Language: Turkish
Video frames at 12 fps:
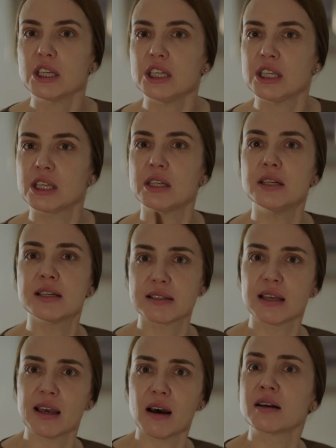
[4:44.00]
İkiniz
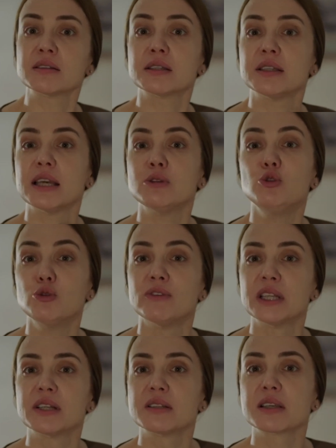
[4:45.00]
de artık kendi
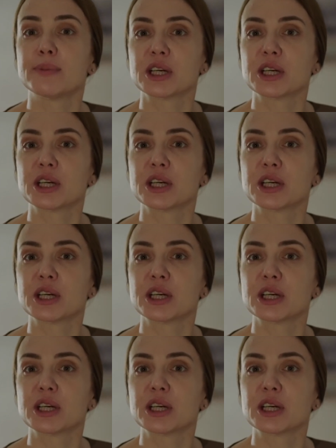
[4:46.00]
yuvalarınıza